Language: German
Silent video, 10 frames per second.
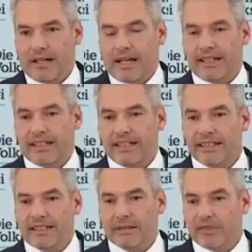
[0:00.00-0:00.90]
eine
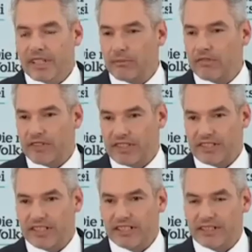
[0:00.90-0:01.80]
ist, die mich immer
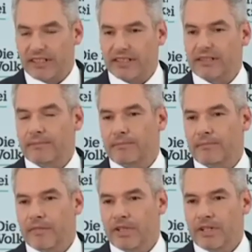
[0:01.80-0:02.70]
fasziniert hat
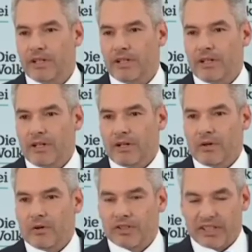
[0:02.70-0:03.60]

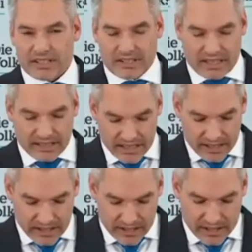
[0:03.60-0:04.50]
und es
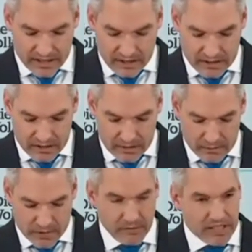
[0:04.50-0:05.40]
tatsächlich ein
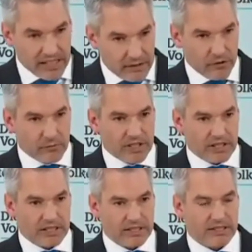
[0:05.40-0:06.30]
Privileg für mich
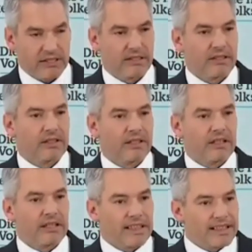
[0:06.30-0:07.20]
ist,
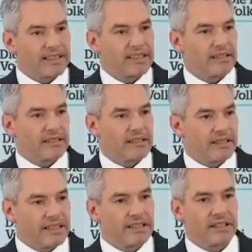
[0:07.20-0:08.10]
jetzt
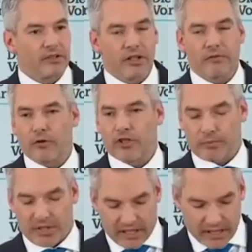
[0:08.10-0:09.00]
diese neue
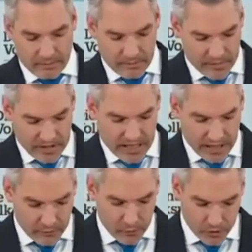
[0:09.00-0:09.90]
Volkspartei
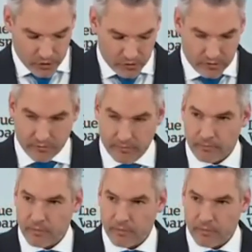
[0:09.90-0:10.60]
anführen zu dürfen.